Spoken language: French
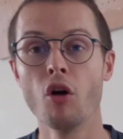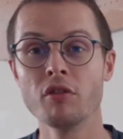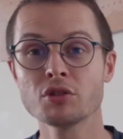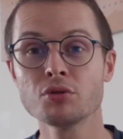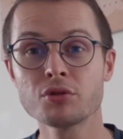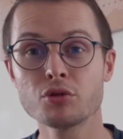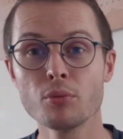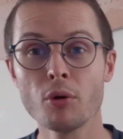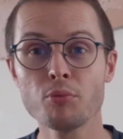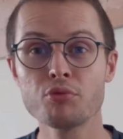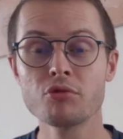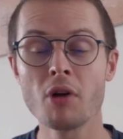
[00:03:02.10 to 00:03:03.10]
On va
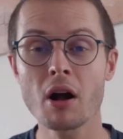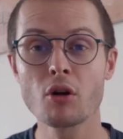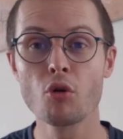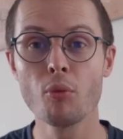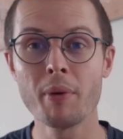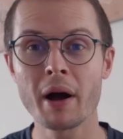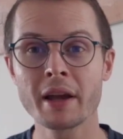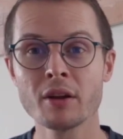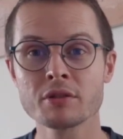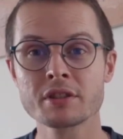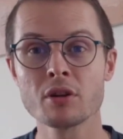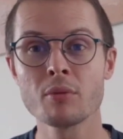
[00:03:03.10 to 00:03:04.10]
justement pouvoir comparer
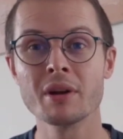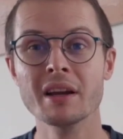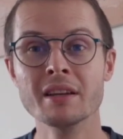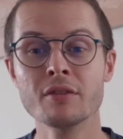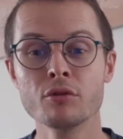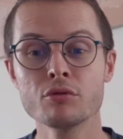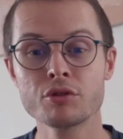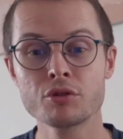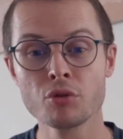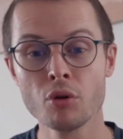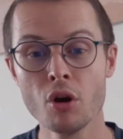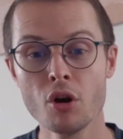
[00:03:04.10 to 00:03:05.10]
ensemble
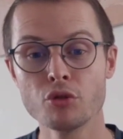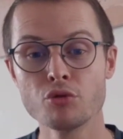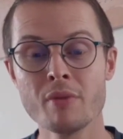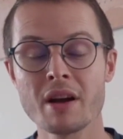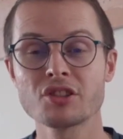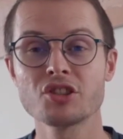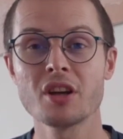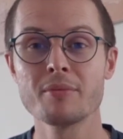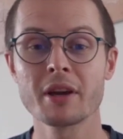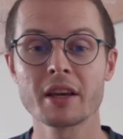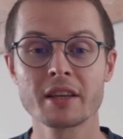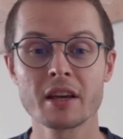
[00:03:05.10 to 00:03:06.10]
l'évolution du marché
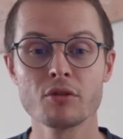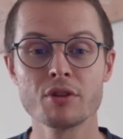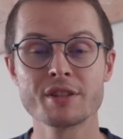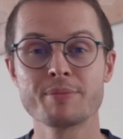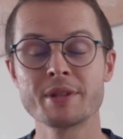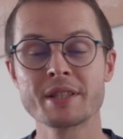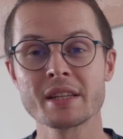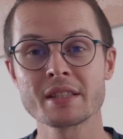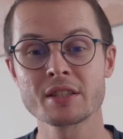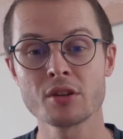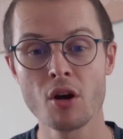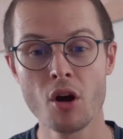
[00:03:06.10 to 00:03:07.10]
américain, le
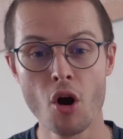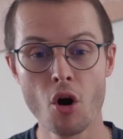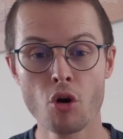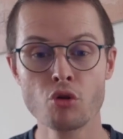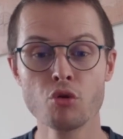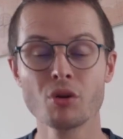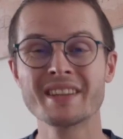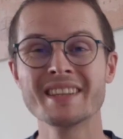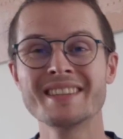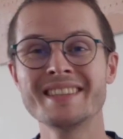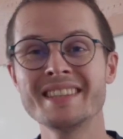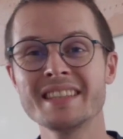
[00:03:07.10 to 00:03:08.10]
SP500, au cours des
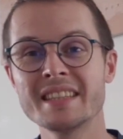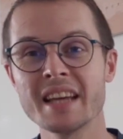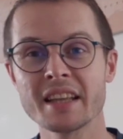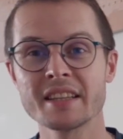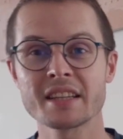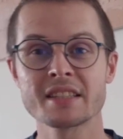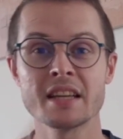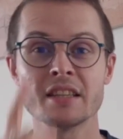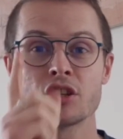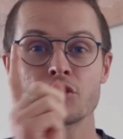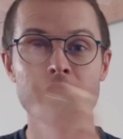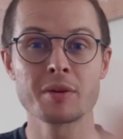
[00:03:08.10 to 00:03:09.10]
dix dernières
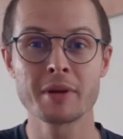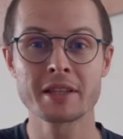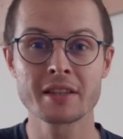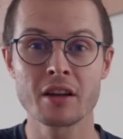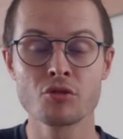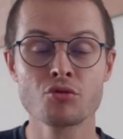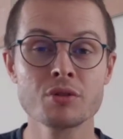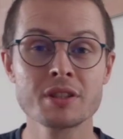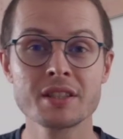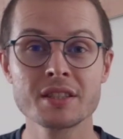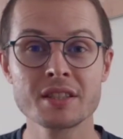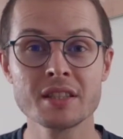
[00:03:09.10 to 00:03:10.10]
années. Je vais te mettre ça
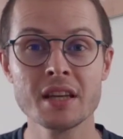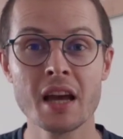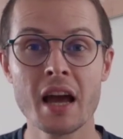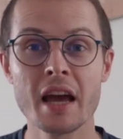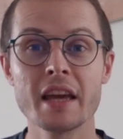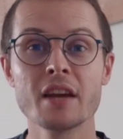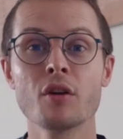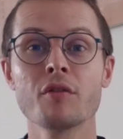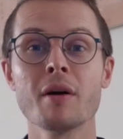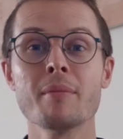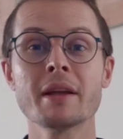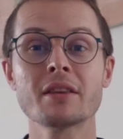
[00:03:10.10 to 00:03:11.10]
juste ici et on
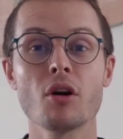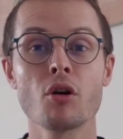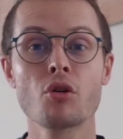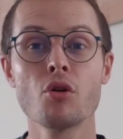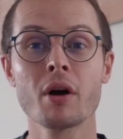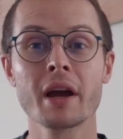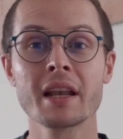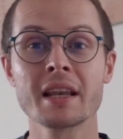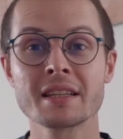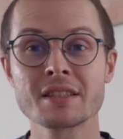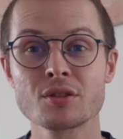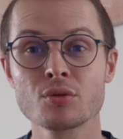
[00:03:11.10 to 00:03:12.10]
va mettre en
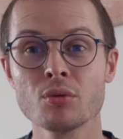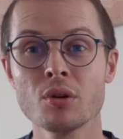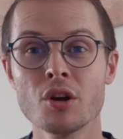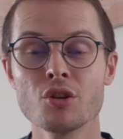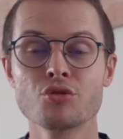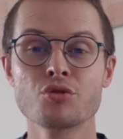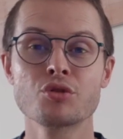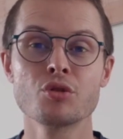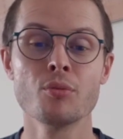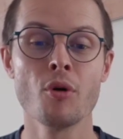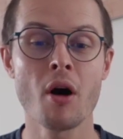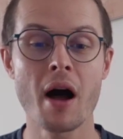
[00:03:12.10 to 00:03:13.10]
corrélation
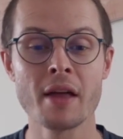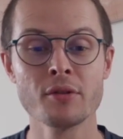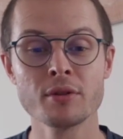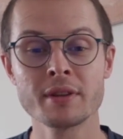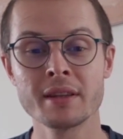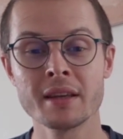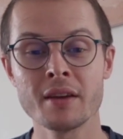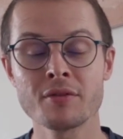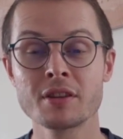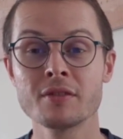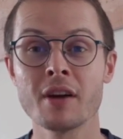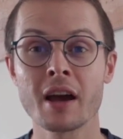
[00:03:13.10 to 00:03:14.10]
justement un
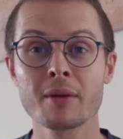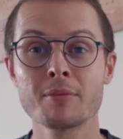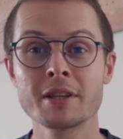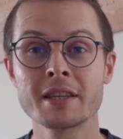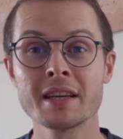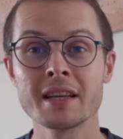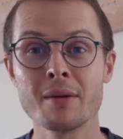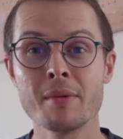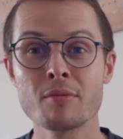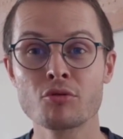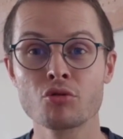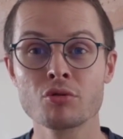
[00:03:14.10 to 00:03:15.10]
ETF qui va répliquer la
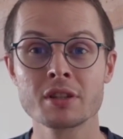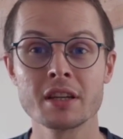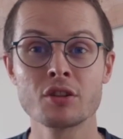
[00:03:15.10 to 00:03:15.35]
même chose.